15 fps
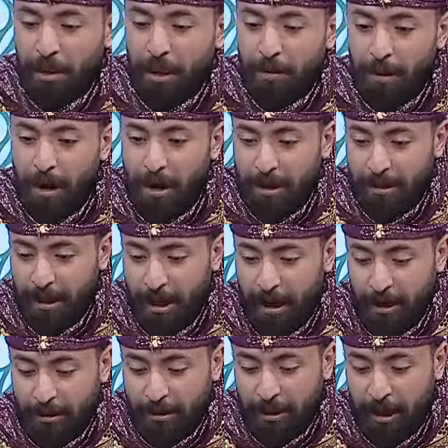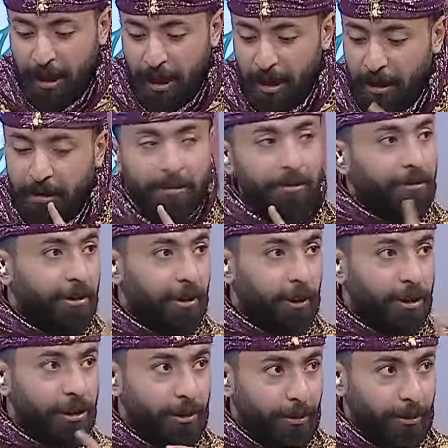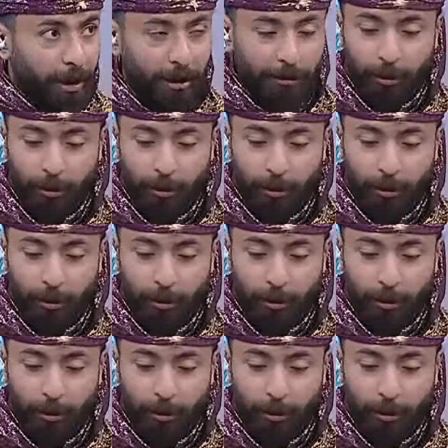طيب انا دخلت الان في وسم